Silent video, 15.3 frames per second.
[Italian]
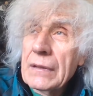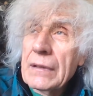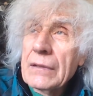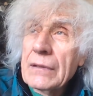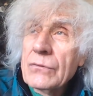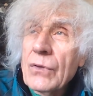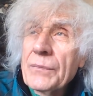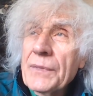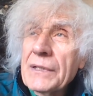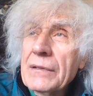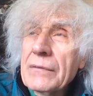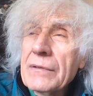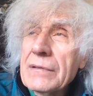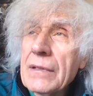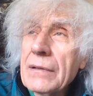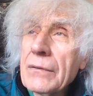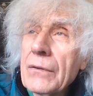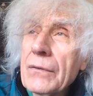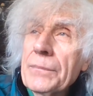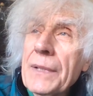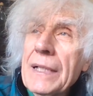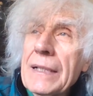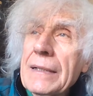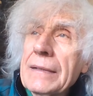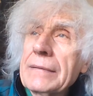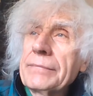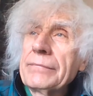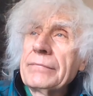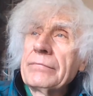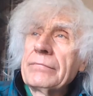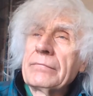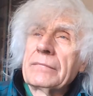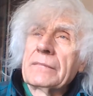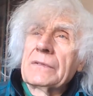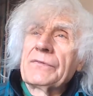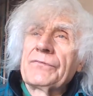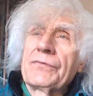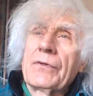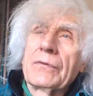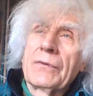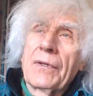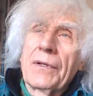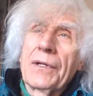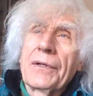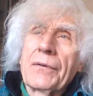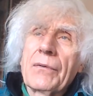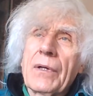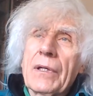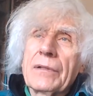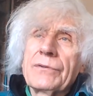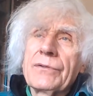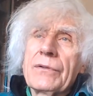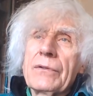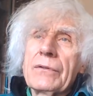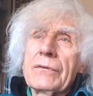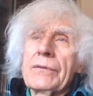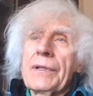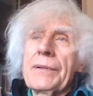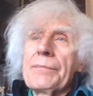Naturalmente questo è normale, in fondo il linguaggio non